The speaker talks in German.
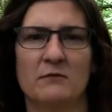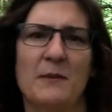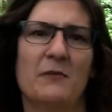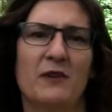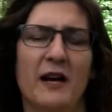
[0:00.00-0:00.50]

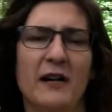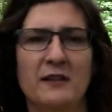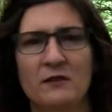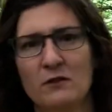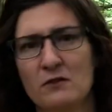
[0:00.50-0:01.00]
Aber
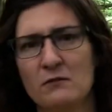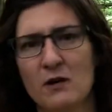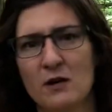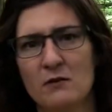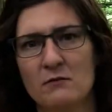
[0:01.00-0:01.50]
vielleicht gehörst du
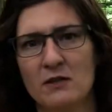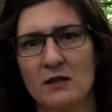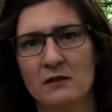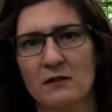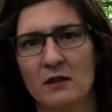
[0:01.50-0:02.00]
auch zu
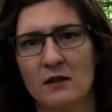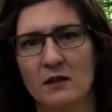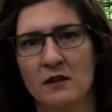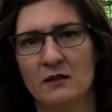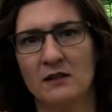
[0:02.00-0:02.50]
denen,
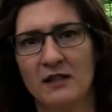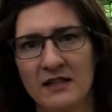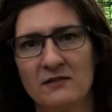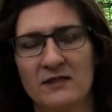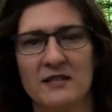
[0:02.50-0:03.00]
die
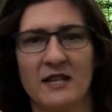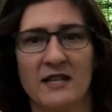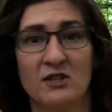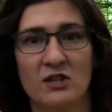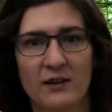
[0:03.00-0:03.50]
das, was sie
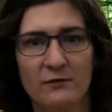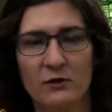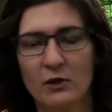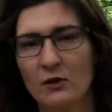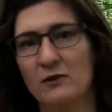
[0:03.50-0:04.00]
hätten schaffen
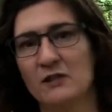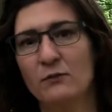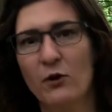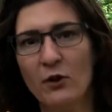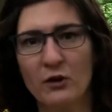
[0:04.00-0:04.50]
können und sich
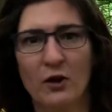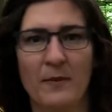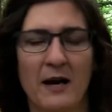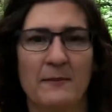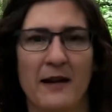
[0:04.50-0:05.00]
vorgenommen
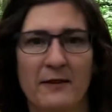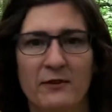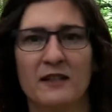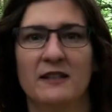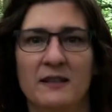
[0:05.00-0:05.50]
haben, einfach
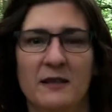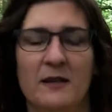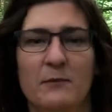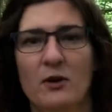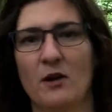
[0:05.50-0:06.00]
nicht
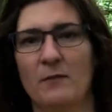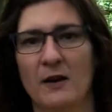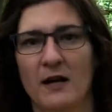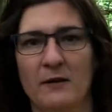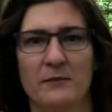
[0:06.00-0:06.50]

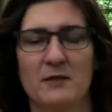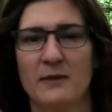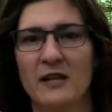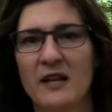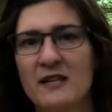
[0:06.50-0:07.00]
hinbekommen haben. Dass
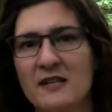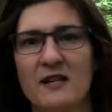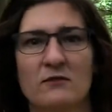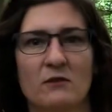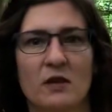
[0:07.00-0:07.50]
man da
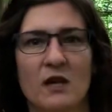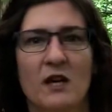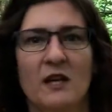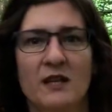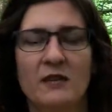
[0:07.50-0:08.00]
saß und
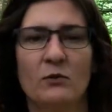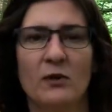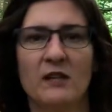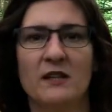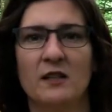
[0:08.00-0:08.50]
nicht so
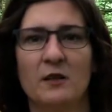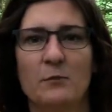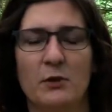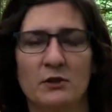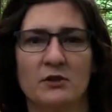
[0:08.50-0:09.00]
richtig in die
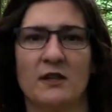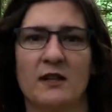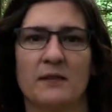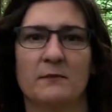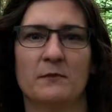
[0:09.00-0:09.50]
Puschen kam.